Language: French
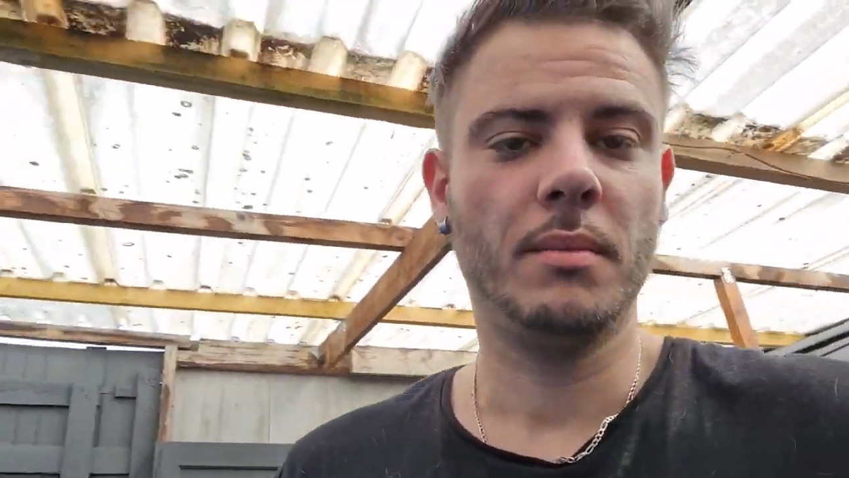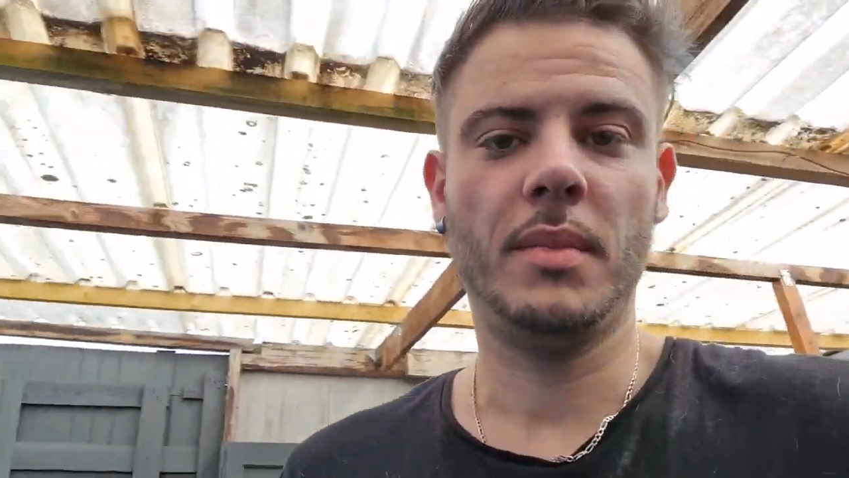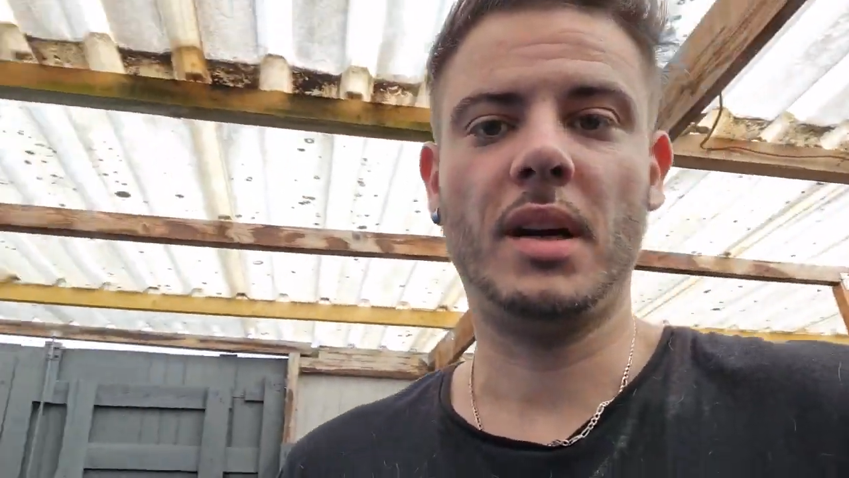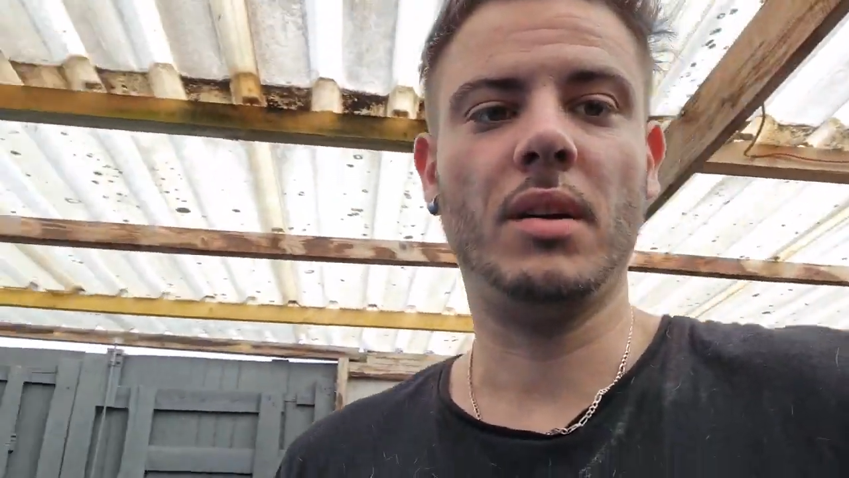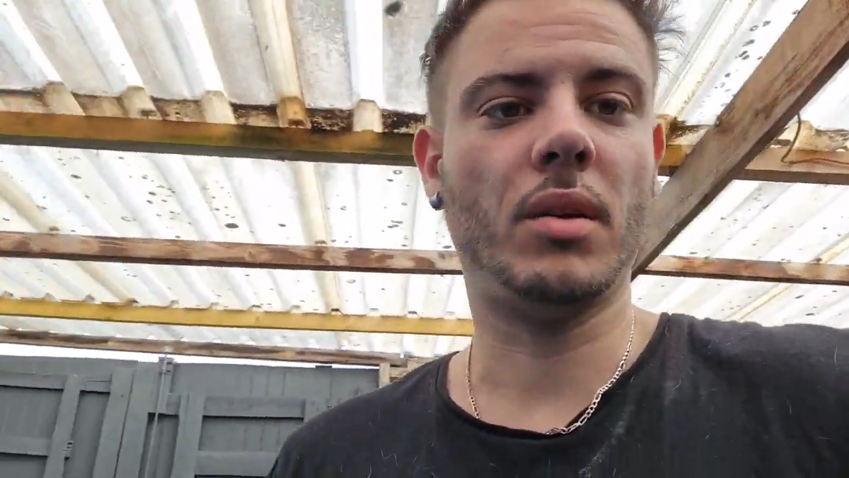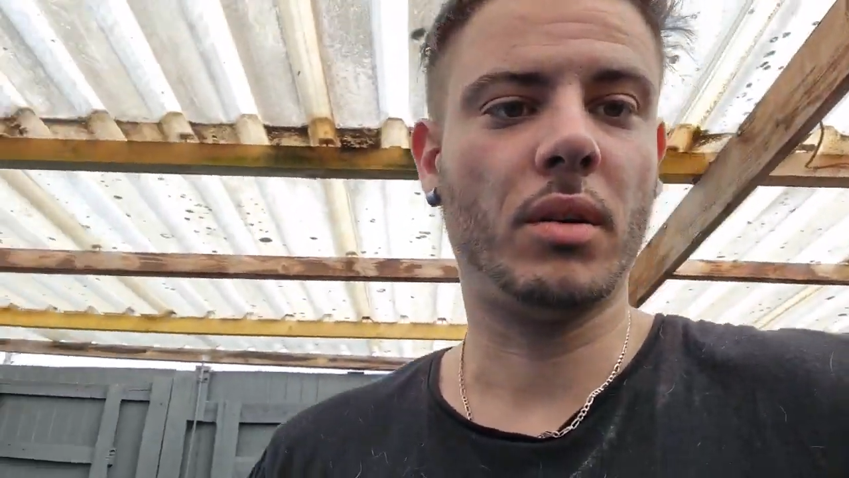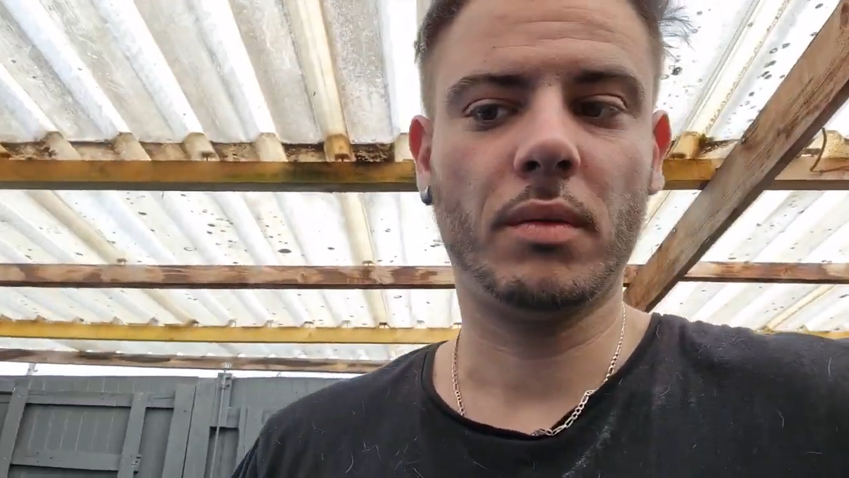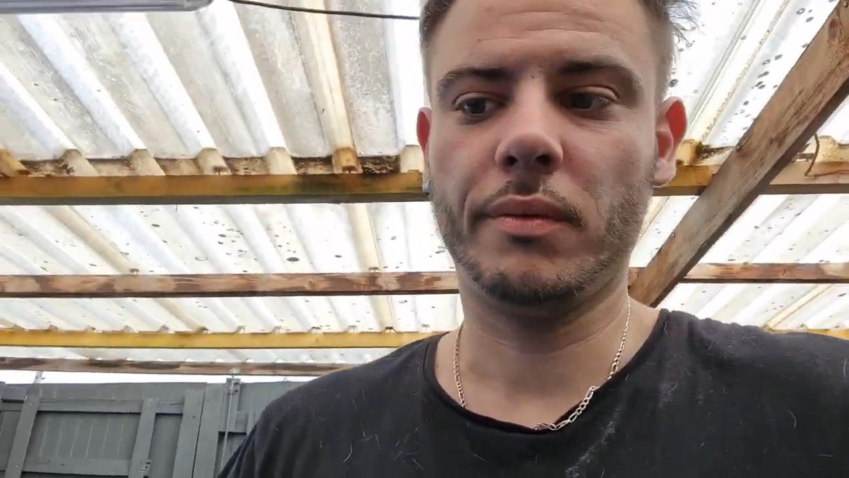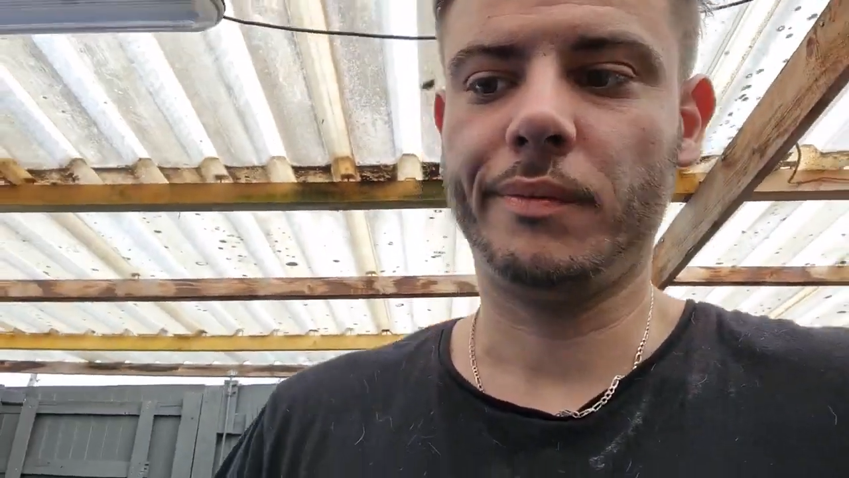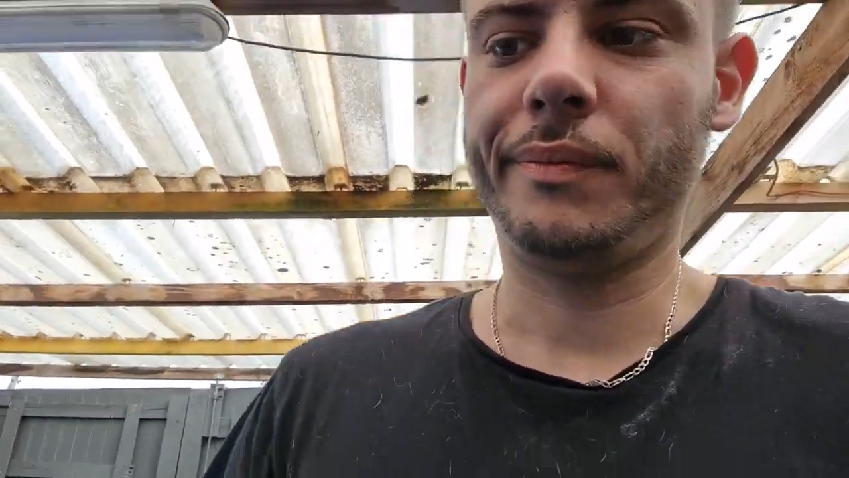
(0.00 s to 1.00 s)
Bah alors,
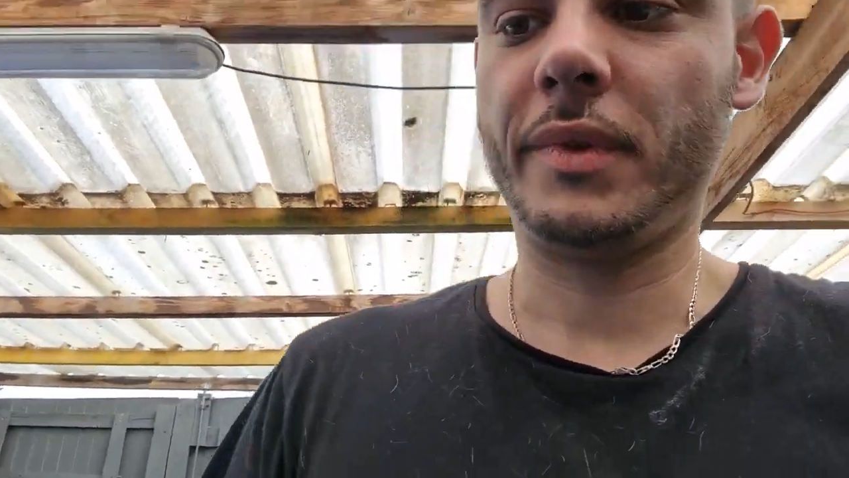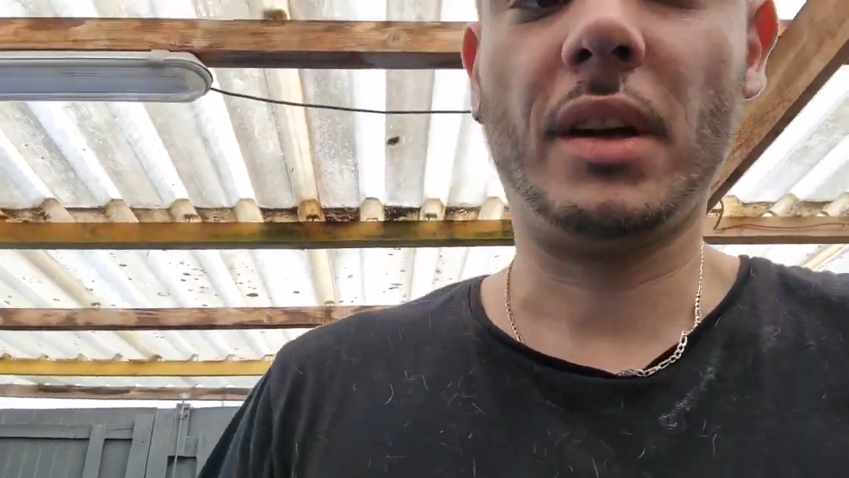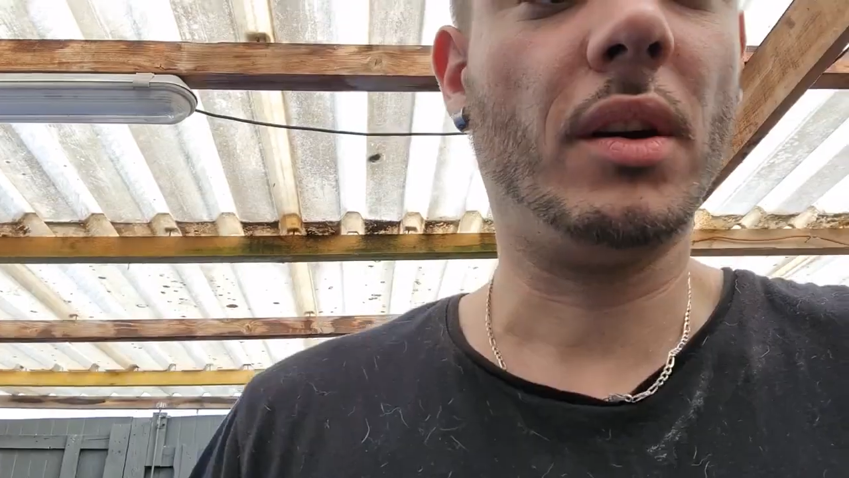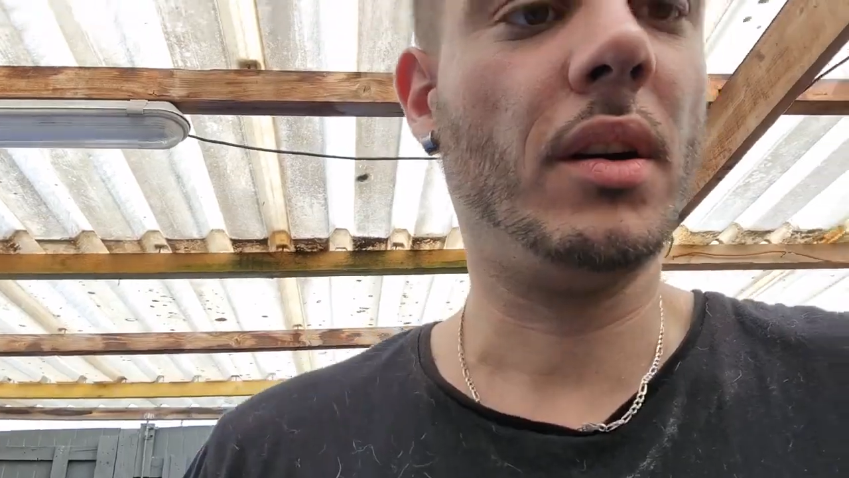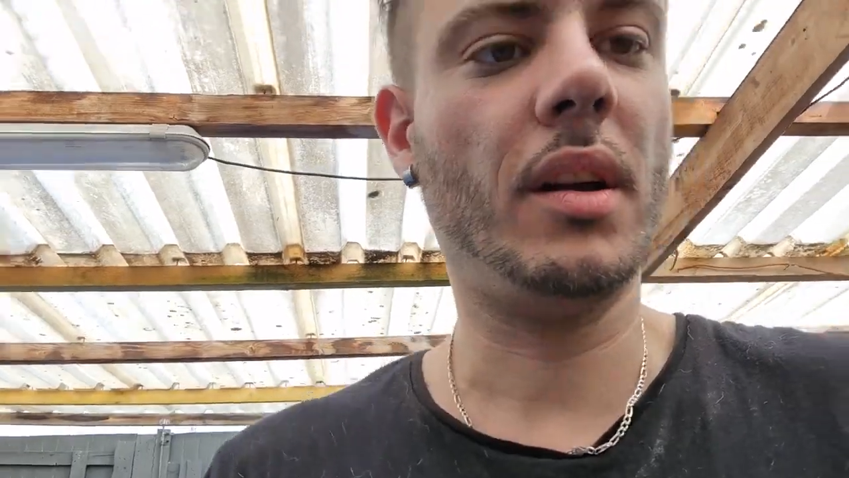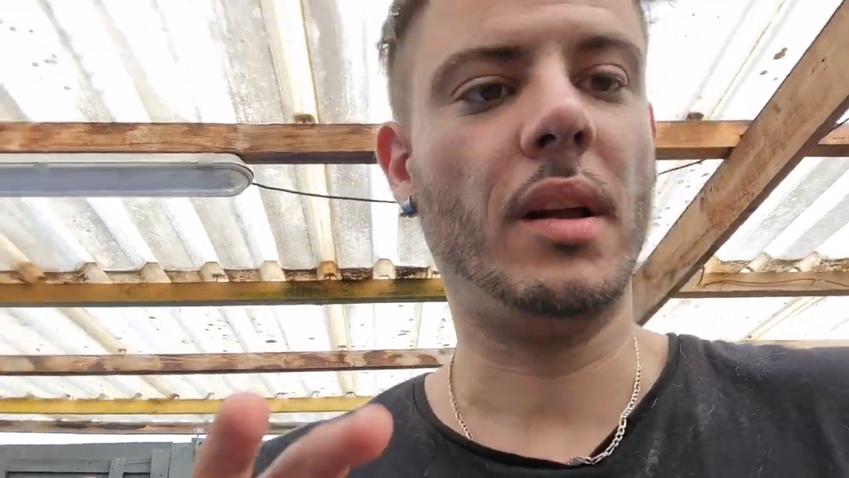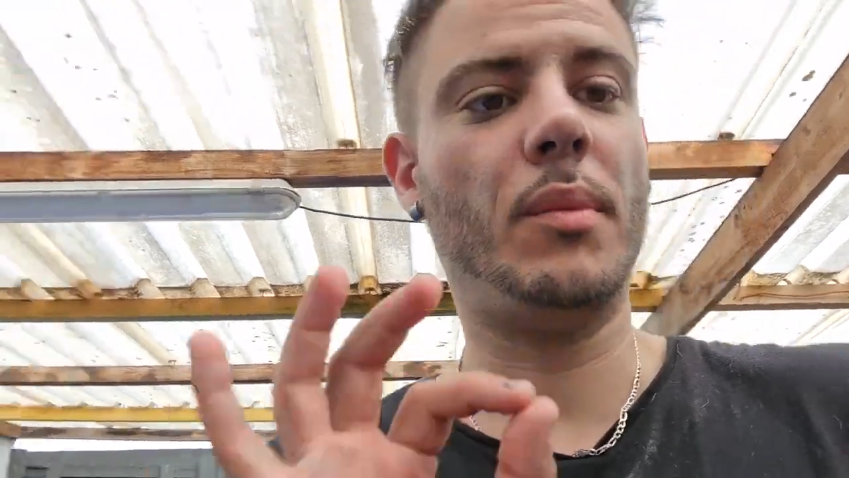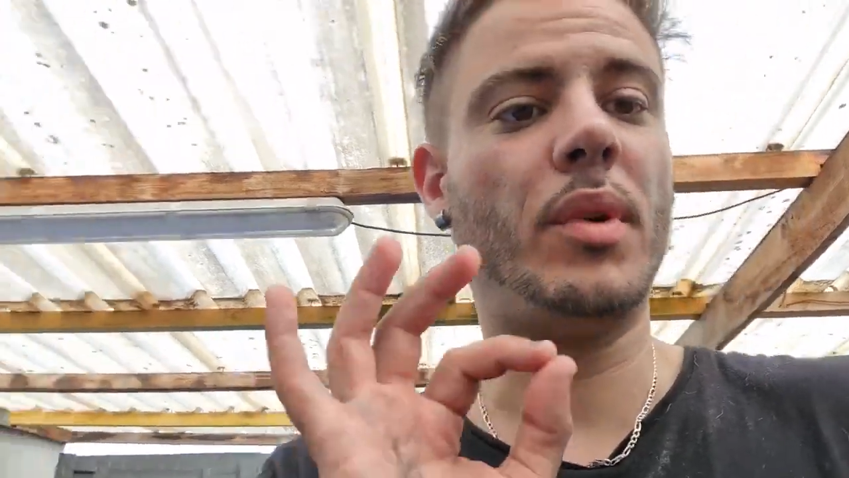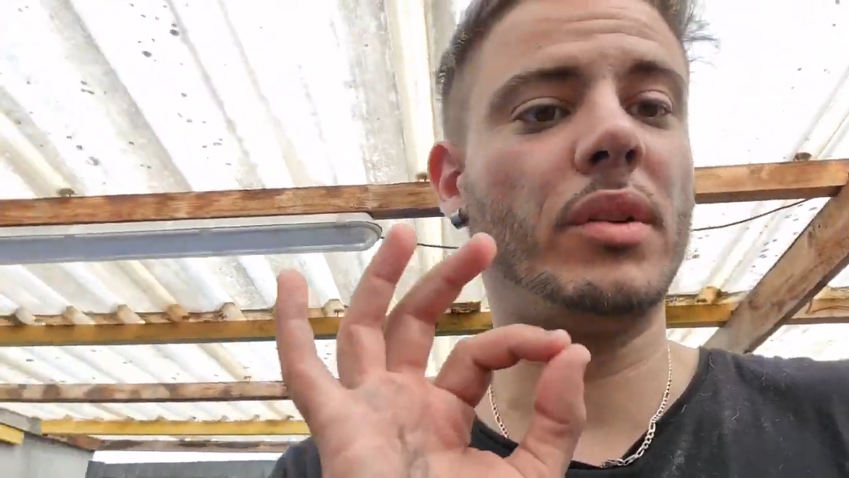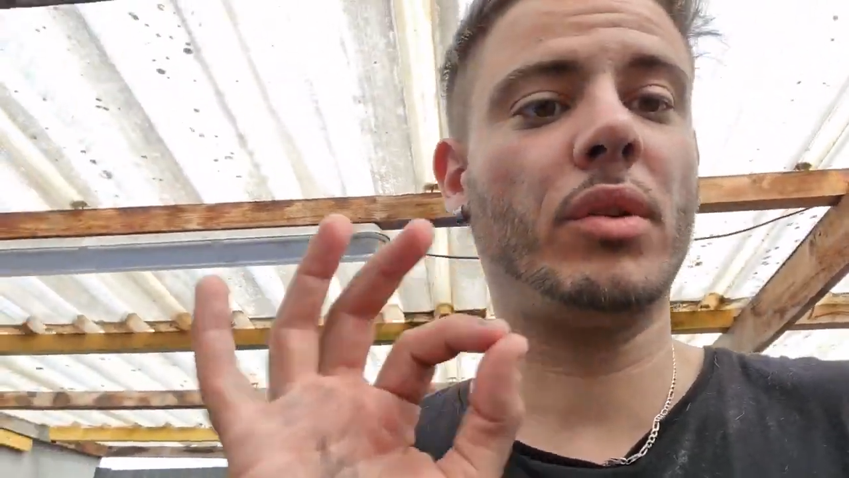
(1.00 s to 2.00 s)
la
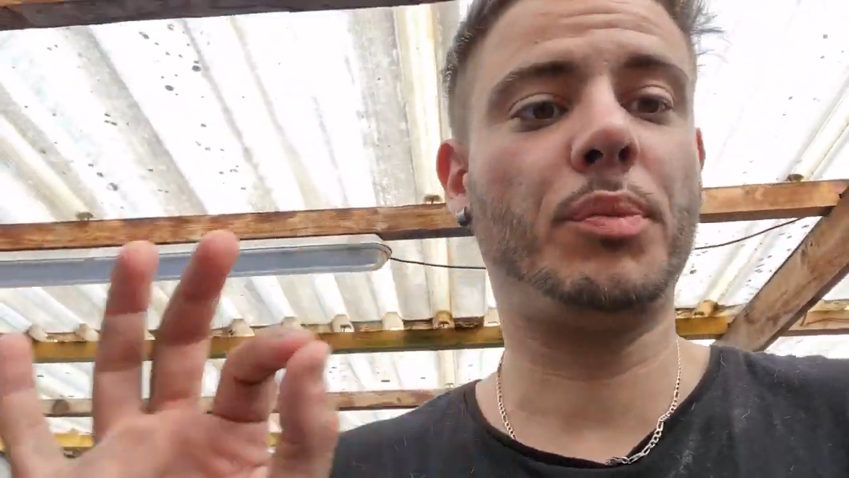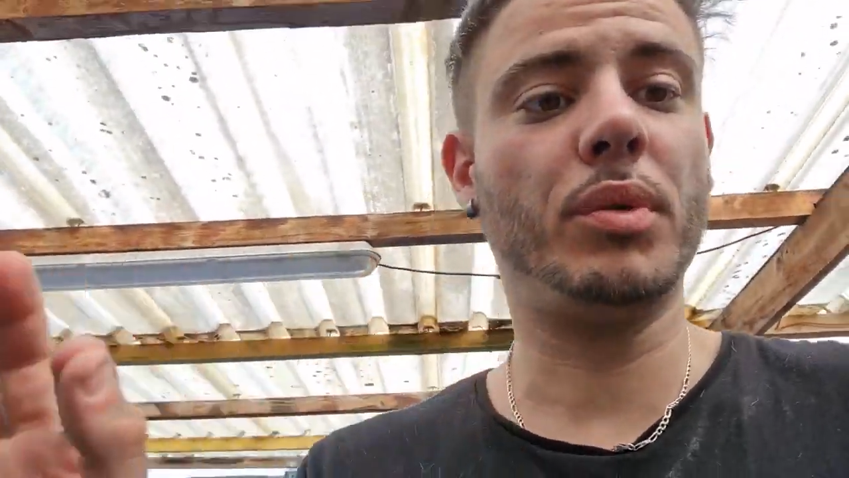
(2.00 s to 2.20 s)
moindre